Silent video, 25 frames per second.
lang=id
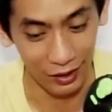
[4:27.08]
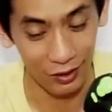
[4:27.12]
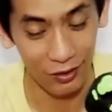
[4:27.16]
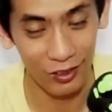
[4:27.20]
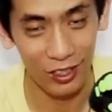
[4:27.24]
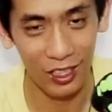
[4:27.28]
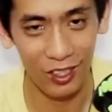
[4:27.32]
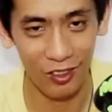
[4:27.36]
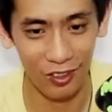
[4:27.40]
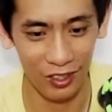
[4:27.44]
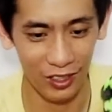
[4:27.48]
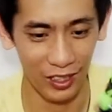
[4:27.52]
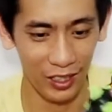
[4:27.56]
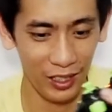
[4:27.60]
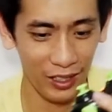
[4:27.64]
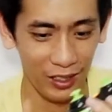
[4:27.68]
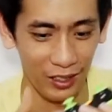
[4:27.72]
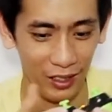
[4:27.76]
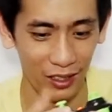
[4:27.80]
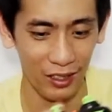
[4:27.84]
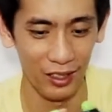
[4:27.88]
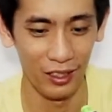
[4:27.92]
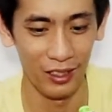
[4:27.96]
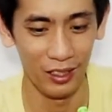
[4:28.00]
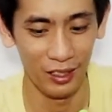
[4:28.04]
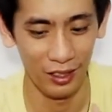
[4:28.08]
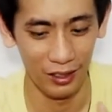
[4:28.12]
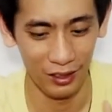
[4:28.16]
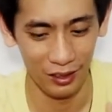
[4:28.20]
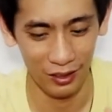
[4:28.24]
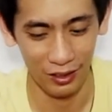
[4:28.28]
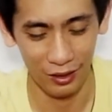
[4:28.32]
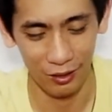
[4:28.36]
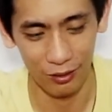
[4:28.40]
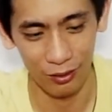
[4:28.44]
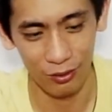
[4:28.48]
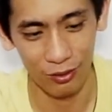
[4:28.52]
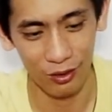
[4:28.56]
dia udah connect
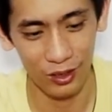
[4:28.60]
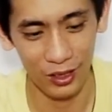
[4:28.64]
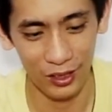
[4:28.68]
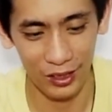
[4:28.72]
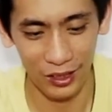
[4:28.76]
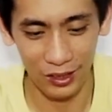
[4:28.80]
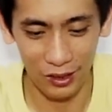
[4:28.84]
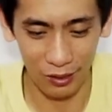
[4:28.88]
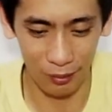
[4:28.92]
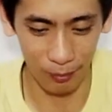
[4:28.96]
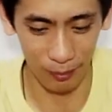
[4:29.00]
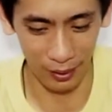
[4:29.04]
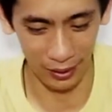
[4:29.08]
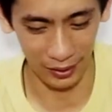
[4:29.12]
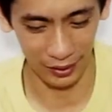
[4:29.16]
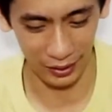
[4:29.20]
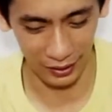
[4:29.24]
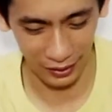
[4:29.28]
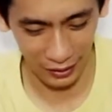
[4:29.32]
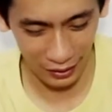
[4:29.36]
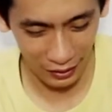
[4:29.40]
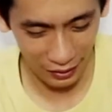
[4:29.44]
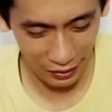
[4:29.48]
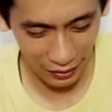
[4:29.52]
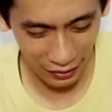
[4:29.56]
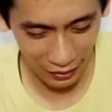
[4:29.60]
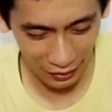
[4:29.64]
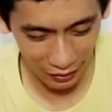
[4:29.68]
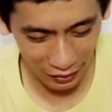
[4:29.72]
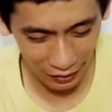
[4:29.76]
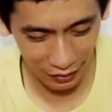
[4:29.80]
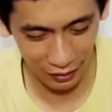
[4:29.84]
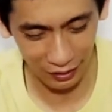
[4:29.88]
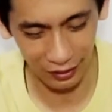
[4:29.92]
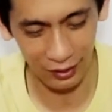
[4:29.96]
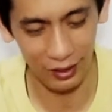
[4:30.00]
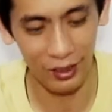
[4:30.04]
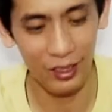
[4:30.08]
nah kita perbandingnya
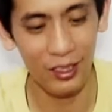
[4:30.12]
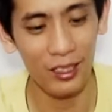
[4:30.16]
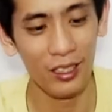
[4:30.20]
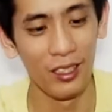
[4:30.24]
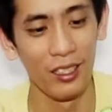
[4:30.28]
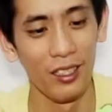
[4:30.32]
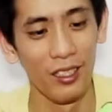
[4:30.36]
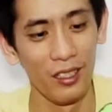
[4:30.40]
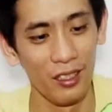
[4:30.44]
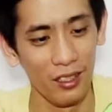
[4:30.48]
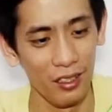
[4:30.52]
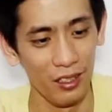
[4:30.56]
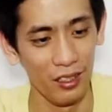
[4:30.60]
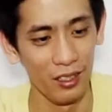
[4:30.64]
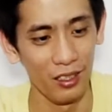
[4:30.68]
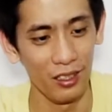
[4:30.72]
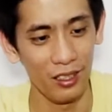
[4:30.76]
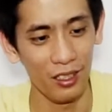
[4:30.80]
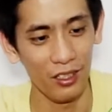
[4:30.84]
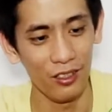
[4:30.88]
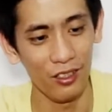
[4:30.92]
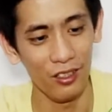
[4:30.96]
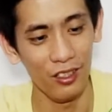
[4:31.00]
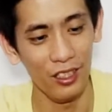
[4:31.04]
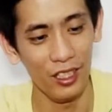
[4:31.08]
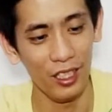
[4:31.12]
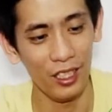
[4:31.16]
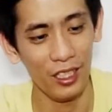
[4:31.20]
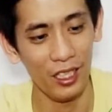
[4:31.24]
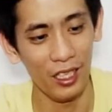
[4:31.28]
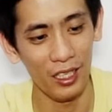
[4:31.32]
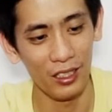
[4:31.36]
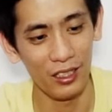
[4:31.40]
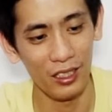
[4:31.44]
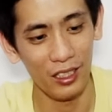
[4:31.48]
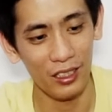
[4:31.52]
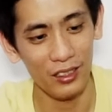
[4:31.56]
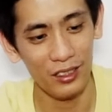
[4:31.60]
ini kalau dia ke
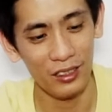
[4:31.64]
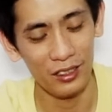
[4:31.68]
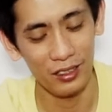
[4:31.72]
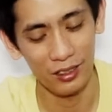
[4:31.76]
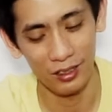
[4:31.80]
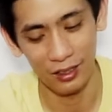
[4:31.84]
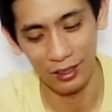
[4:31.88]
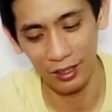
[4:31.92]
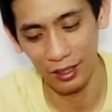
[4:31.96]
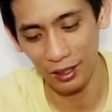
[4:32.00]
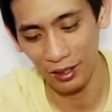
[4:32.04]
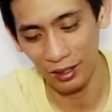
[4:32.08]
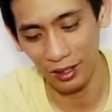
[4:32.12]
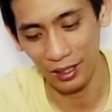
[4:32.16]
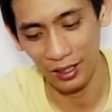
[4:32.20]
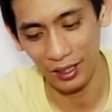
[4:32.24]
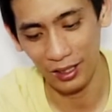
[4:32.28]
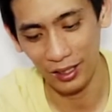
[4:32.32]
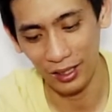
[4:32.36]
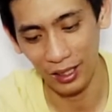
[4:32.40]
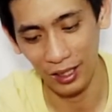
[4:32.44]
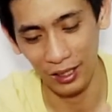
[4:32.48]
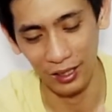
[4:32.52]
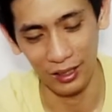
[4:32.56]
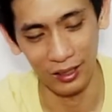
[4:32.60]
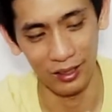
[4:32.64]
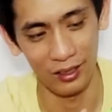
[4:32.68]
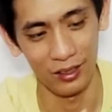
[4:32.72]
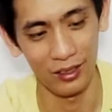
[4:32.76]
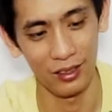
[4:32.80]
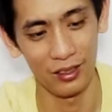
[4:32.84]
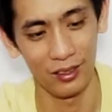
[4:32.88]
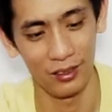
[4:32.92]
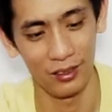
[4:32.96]
atas dia akan naik